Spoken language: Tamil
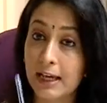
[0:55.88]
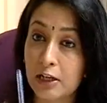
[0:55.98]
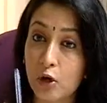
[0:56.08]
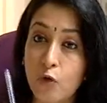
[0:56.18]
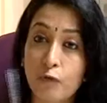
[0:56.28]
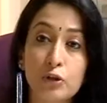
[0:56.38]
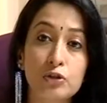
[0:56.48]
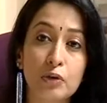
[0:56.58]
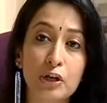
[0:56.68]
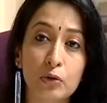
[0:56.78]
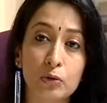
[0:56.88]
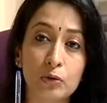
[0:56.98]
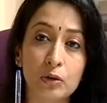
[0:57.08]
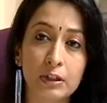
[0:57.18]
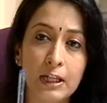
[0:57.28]
இங்க இருக்கிற ஒவ்வொரு
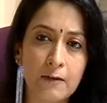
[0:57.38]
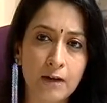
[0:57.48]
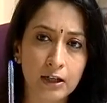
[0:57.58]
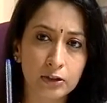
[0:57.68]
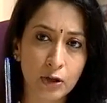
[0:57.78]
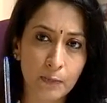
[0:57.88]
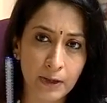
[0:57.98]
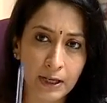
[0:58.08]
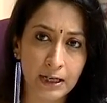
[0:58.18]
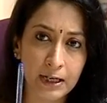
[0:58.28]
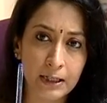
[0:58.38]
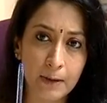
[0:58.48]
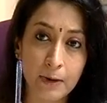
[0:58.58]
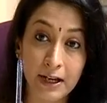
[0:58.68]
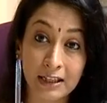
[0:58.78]
ஸ்டூடெண்ட்டும் நிர்வாகத்தோட பேரை
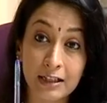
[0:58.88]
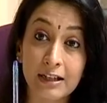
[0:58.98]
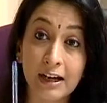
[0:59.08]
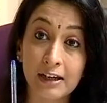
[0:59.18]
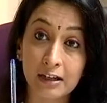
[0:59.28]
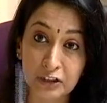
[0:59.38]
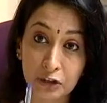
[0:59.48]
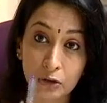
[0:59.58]
கேட்டா பயந்து கை